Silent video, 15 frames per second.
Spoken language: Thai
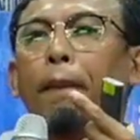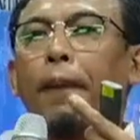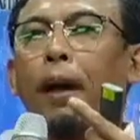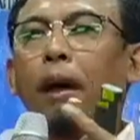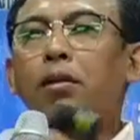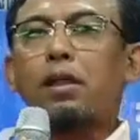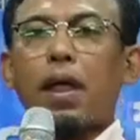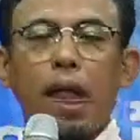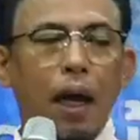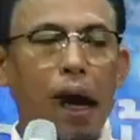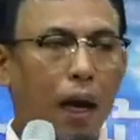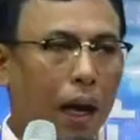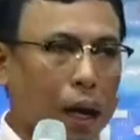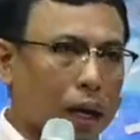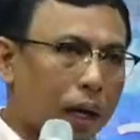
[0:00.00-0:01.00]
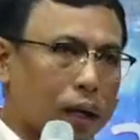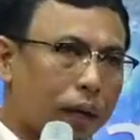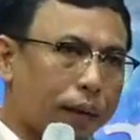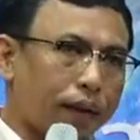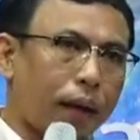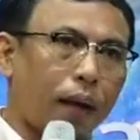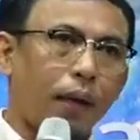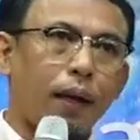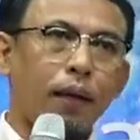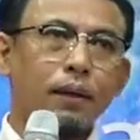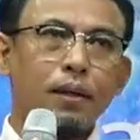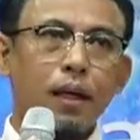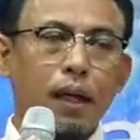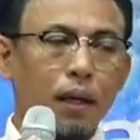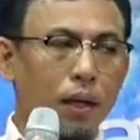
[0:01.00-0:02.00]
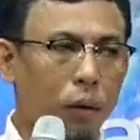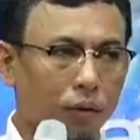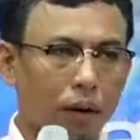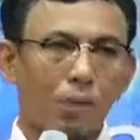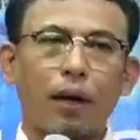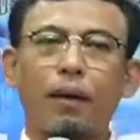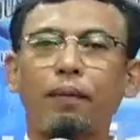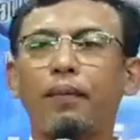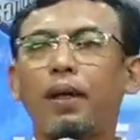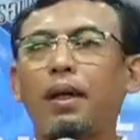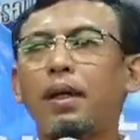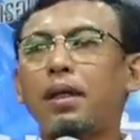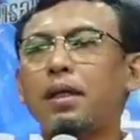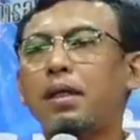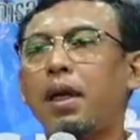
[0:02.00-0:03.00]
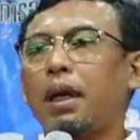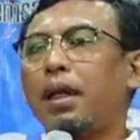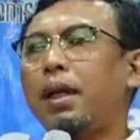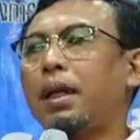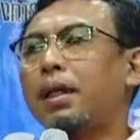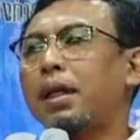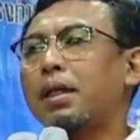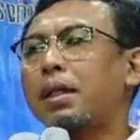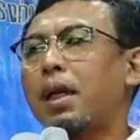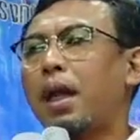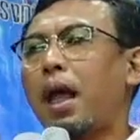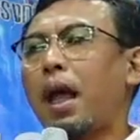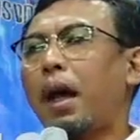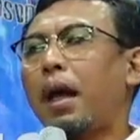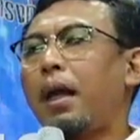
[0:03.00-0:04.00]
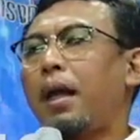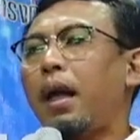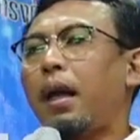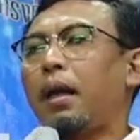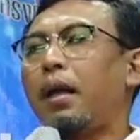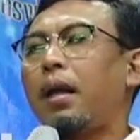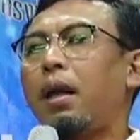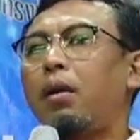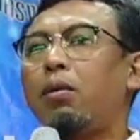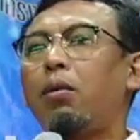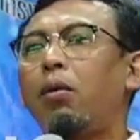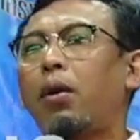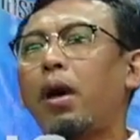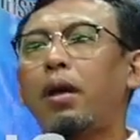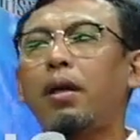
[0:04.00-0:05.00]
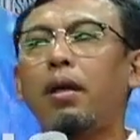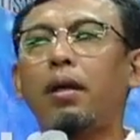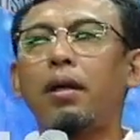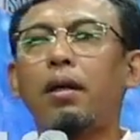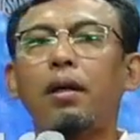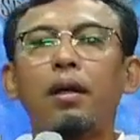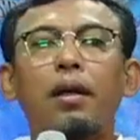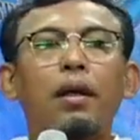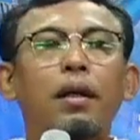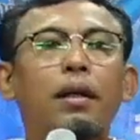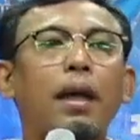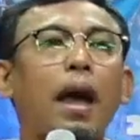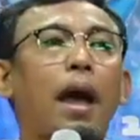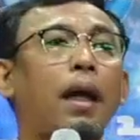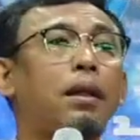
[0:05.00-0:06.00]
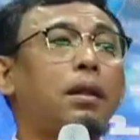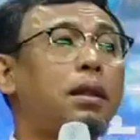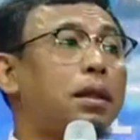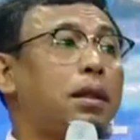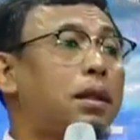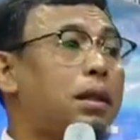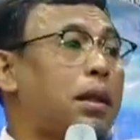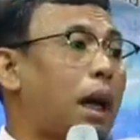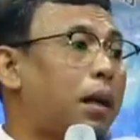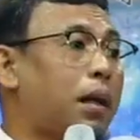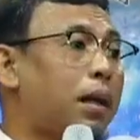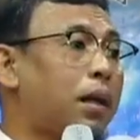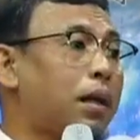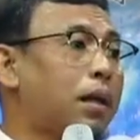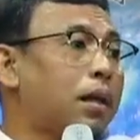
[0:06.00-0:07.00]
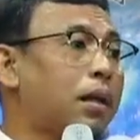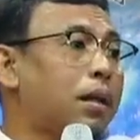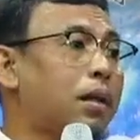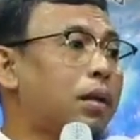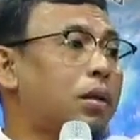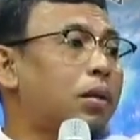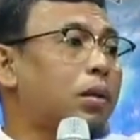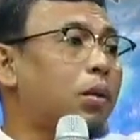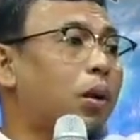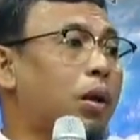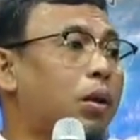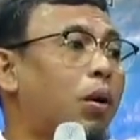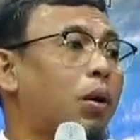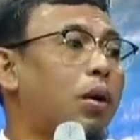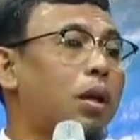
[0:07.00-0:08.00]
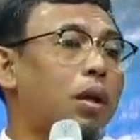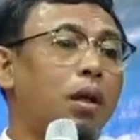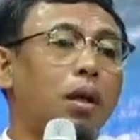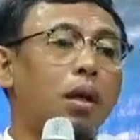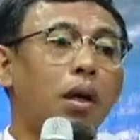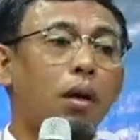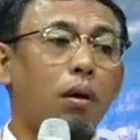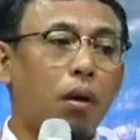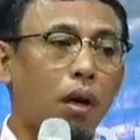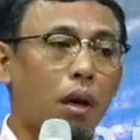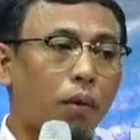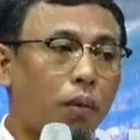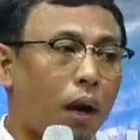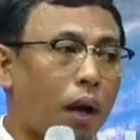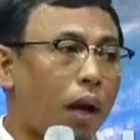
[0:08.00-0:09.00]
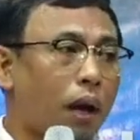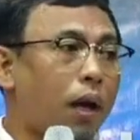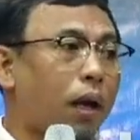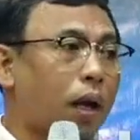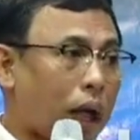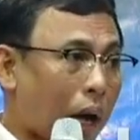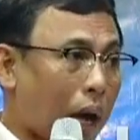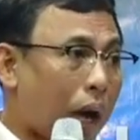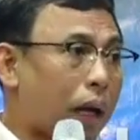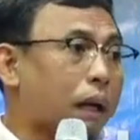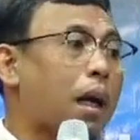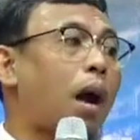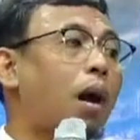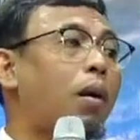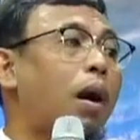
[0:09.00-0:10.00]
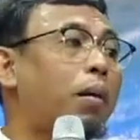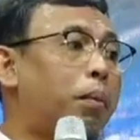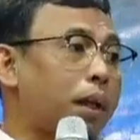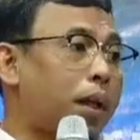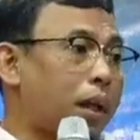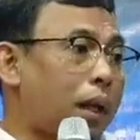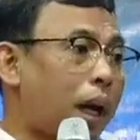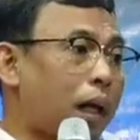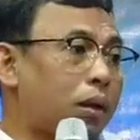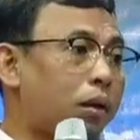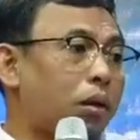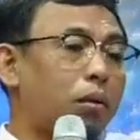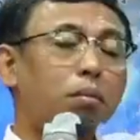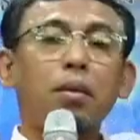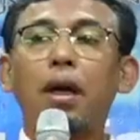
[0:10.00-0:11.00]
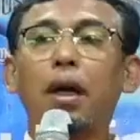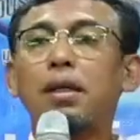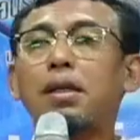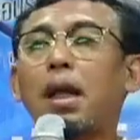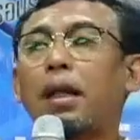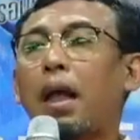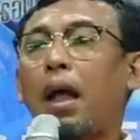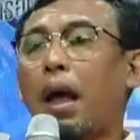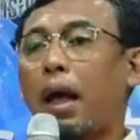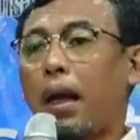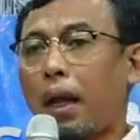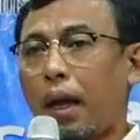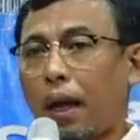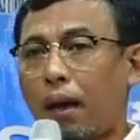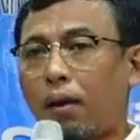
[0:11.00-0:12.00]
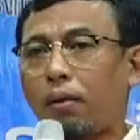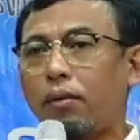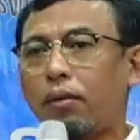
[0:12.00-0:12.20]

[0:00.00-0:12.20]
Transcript: เราศรัทธาในสิ่งเดียวกันสิ่งที่จะแสดงให้เห็นได้รู้ก็คือการยืนยันตัวตนหรือที่เรียกว่าการกล่าวคำปฏิญาณตนเมื่อศรัทธาแล้ว